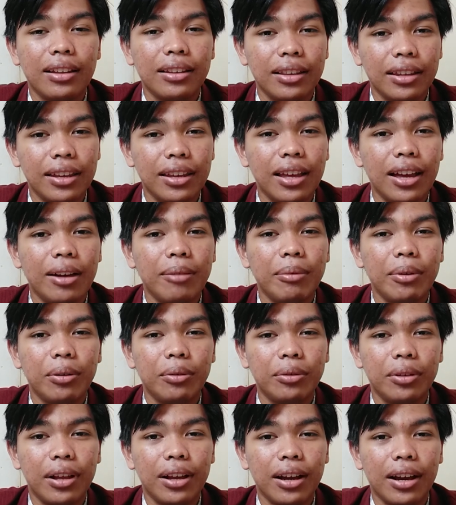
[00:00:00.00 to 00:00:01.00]
dia
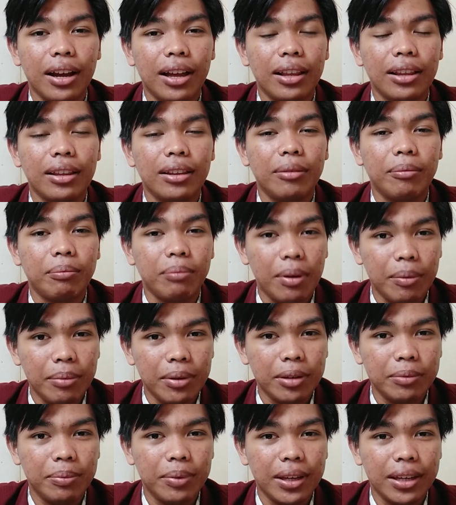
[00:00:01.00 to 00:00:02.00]
menggunakan public
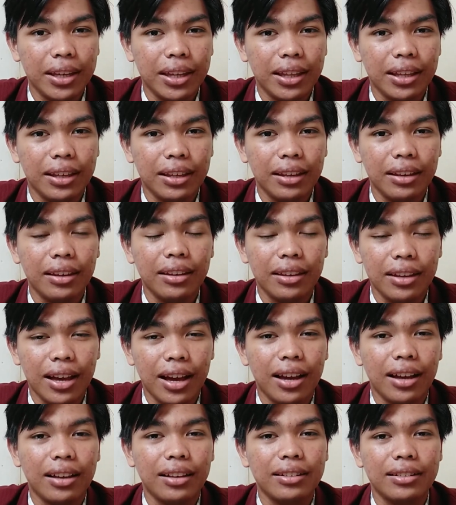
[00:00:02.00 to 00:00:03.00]
speaking
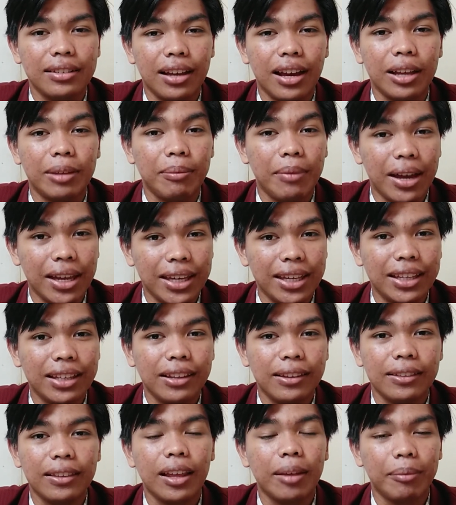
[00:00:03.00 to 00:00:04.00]
yang sangat baik
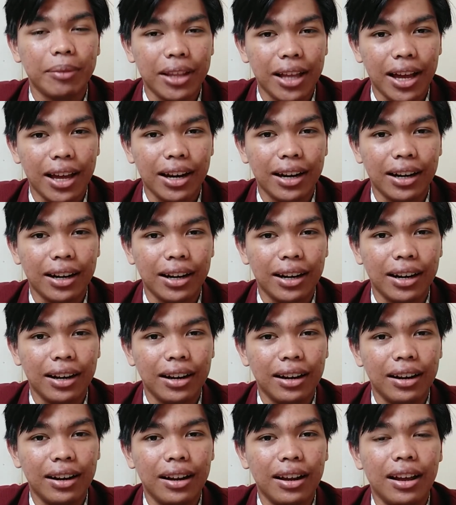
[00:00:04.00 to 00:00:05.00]
dan benar.
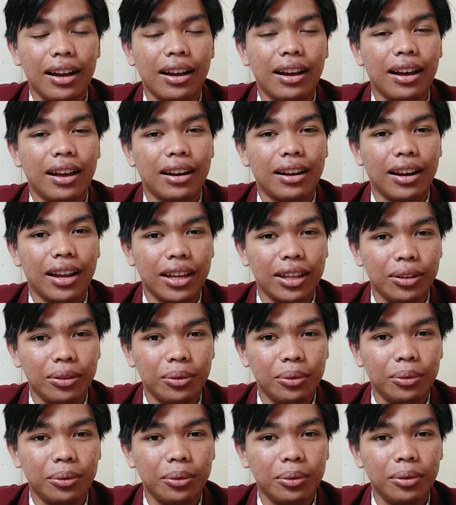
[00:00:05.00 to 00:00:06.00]
Karena
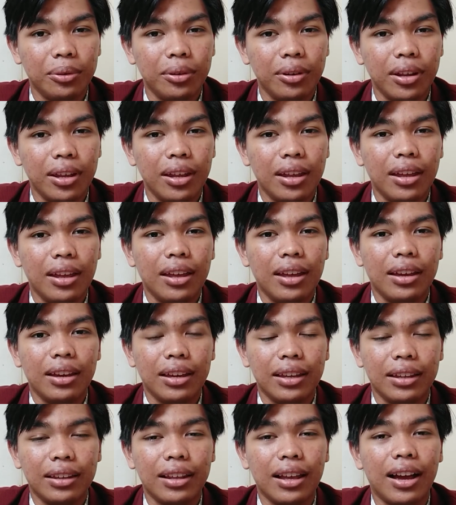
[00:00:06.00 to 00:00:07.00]
itu,
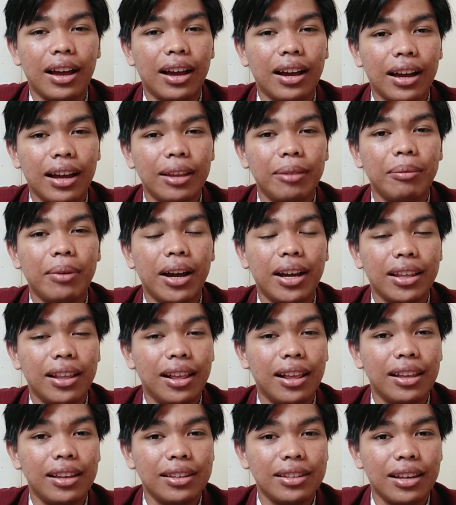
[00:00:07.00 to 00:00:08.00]
kita akan
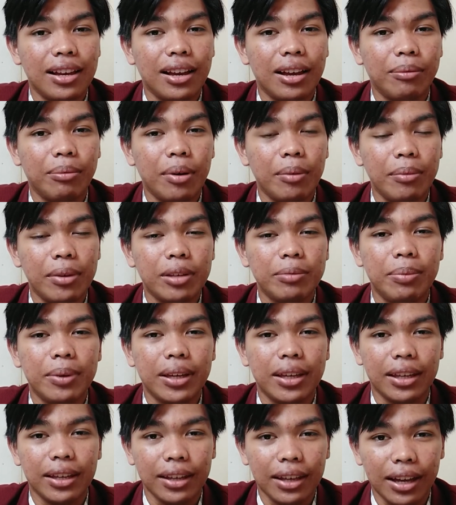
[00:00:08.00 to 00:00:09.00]
menganalisa public
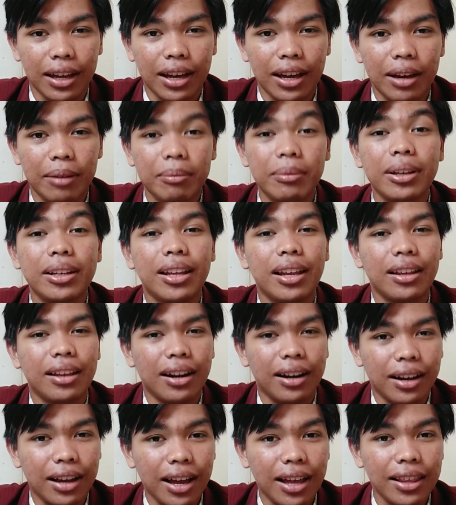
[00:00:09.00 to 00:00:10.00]
speakingnya
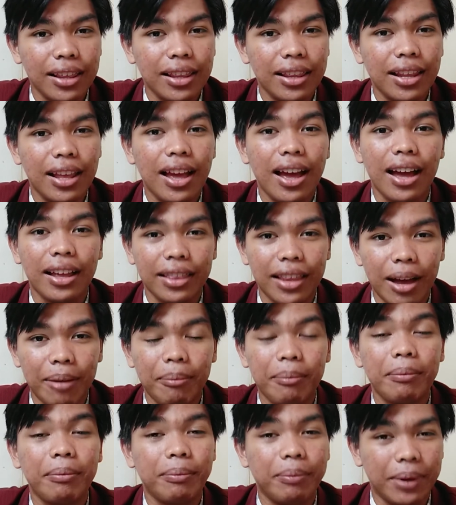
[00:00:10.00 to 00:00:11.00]
berdasarkan enam
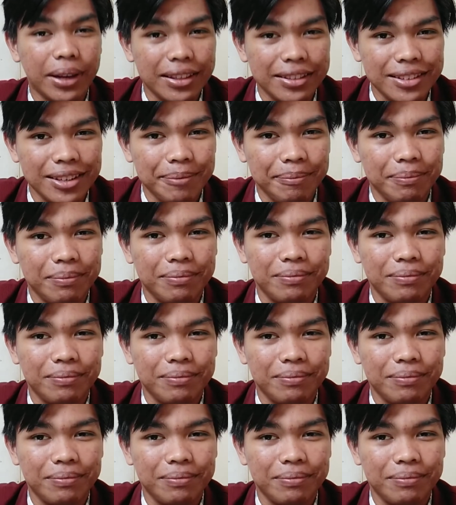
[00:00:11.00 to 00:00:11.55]
prinsip.